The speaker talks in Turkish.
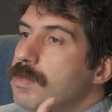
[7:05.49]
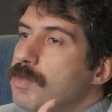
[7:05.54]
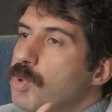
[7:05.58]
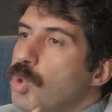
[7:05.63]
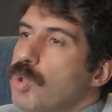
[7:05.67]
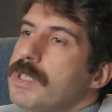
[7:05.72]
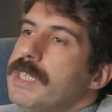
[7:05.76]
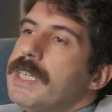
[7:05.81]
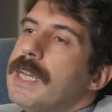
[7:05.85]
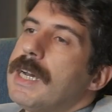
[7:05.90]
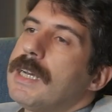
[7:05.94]

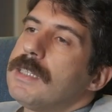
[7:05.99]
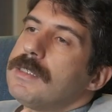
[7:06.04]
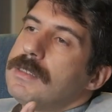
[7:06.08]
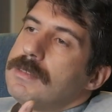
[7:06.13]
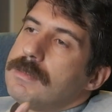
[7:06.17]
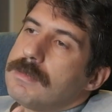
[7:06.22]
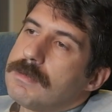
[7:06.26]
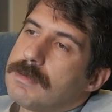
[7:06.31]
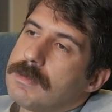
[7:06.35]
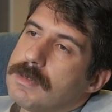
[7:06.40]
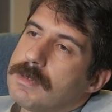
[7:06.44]

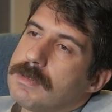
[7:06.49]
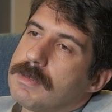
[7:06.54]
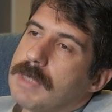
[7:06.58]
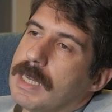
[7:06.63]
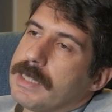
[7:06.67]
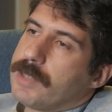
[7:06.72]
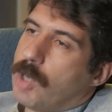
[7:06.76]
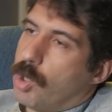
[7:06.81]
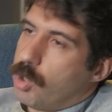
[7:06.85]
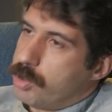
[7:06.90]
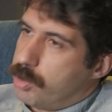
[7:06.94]
dünyanın
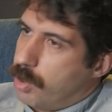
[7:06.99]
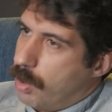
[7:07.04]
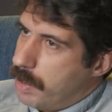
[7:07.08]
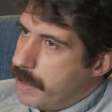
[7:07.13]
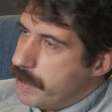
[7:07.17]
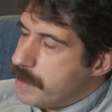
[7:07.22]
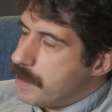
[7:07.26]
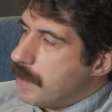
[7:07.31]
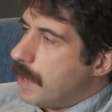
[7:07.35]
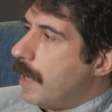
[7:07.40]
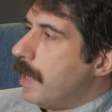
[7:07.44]

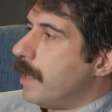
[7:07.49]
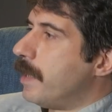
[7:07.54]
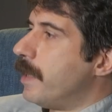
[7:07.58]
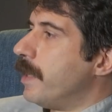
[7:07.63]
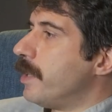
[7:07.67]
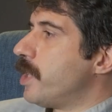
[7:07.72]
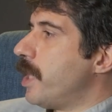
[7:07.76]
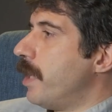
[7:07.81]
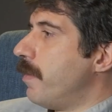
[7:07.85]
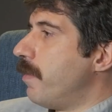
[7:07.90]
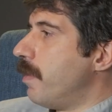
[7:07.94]
atölyesi
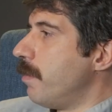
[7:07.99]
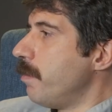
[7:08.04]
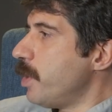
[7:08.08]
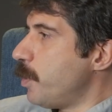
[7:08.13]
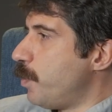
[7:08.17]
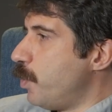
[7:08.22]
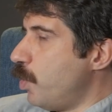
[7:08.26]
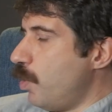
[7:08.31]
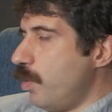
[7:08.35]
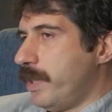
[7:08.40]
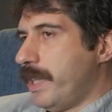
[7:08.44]
haline
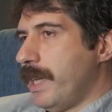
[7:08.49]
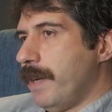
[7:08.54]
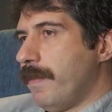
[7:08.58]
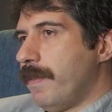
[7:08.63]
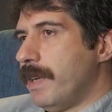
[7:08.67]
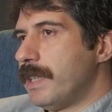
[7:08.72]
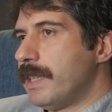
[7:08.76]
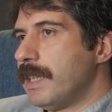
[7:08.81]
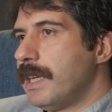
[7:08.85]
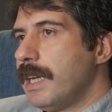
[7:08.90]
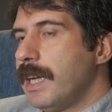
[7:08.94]
çevrilmiş bir ülke
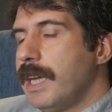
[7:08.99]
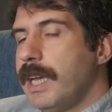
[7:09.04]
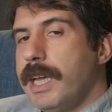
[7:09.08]
var.